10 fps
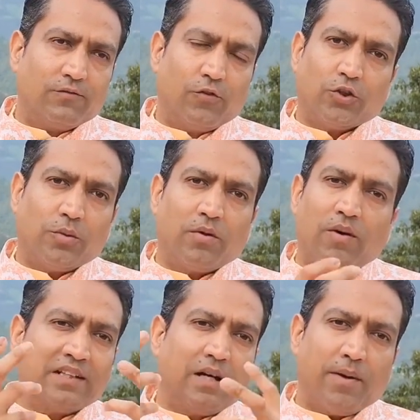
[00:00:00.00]
वो तो
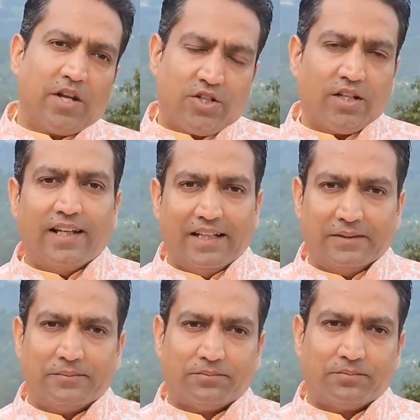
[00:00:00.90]
भगवान का पार्षद है
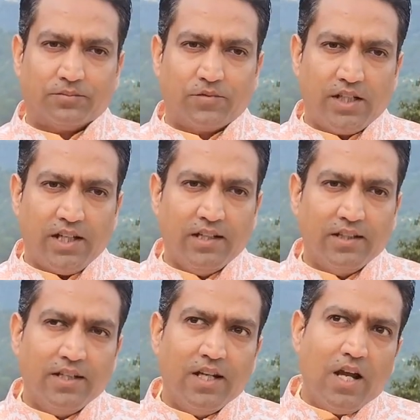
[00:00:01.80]
ठीक है
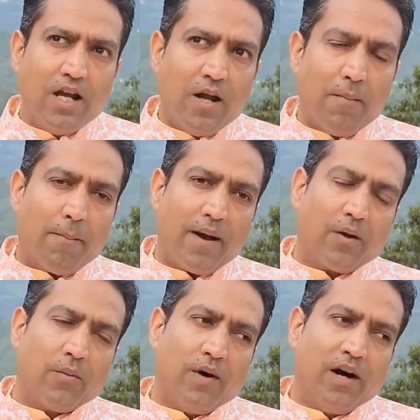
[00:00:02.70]

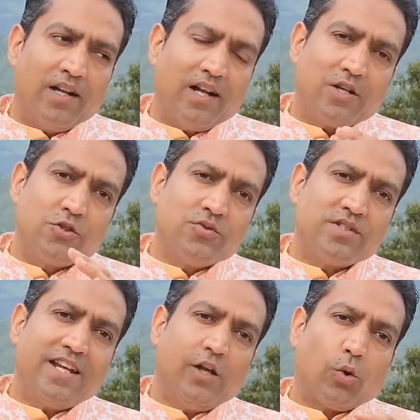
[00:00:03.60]
भगवान अर्जुन
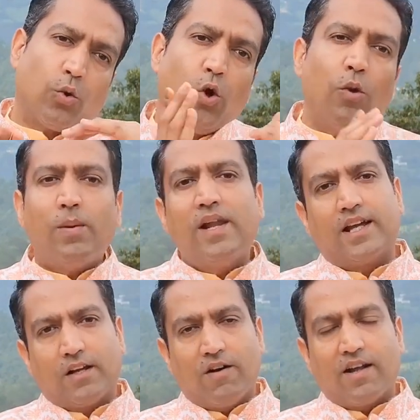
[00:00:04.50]
से एक रोल प्ले
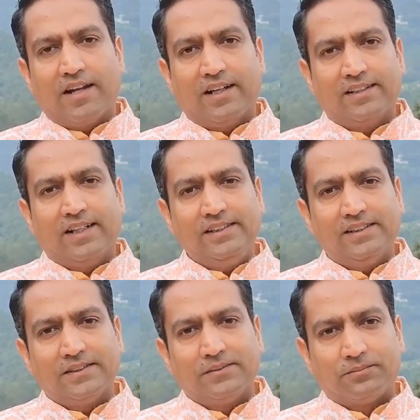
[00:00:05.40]
करवा रहे हैं
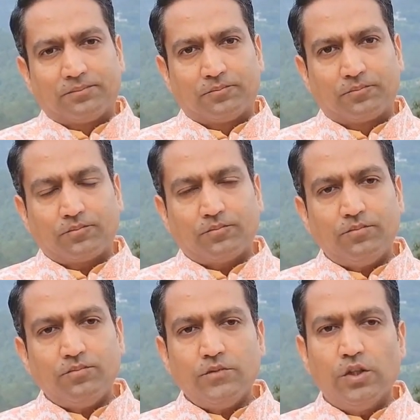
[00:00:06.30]

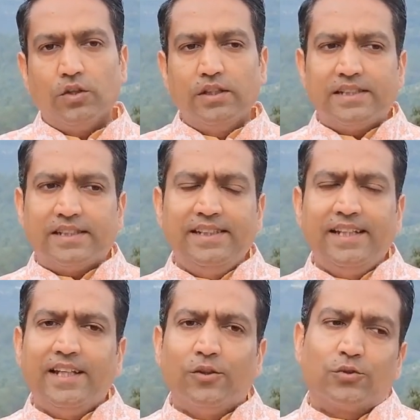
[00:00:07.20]
राइट
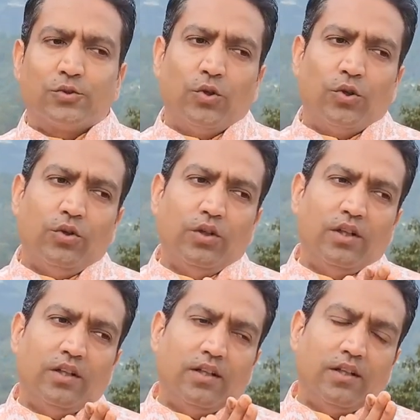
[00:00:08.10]
इसलिए उसको
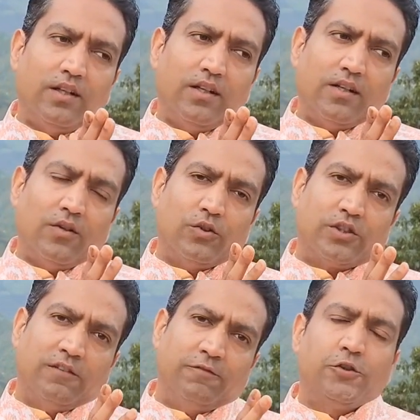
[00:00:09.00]
उस
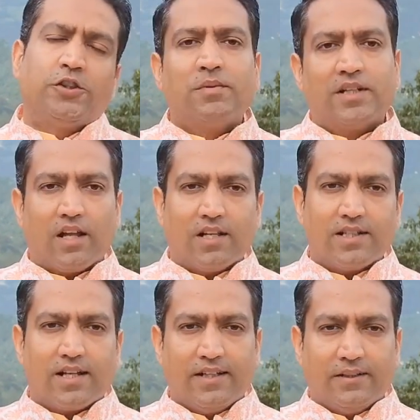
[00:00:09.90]
कन्फ्यूजन में डाला
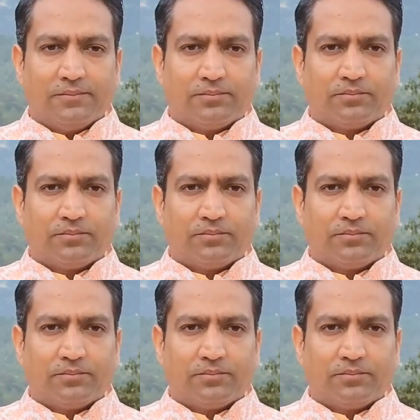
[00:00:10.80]
जा रहा है